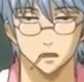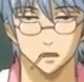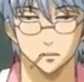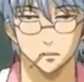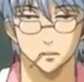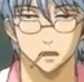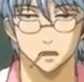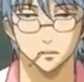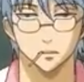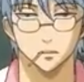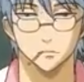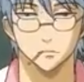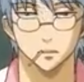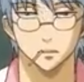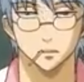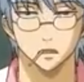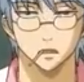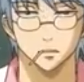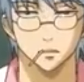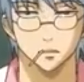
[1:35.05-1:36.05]
ことでお前
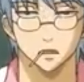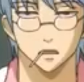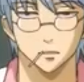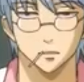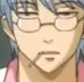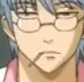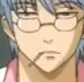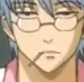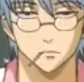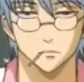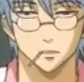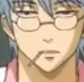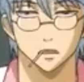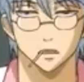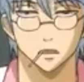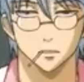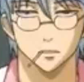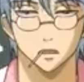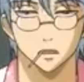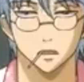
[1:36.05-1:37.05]
ら全員
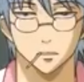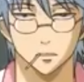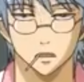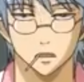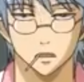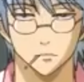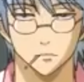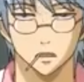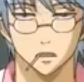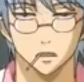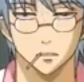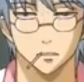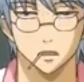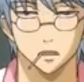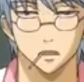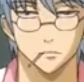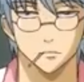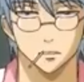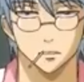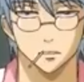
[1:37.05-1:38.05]
続報を待ちなが
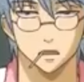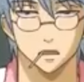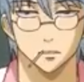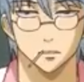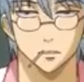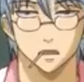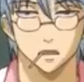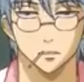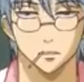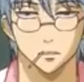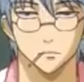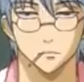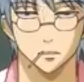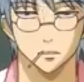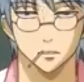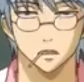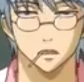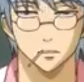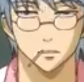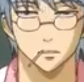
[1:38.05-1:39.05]
ら廊下に立っ
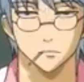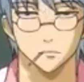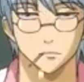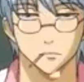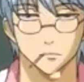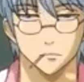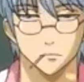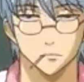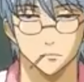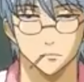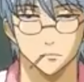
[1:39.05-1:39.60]
てなさい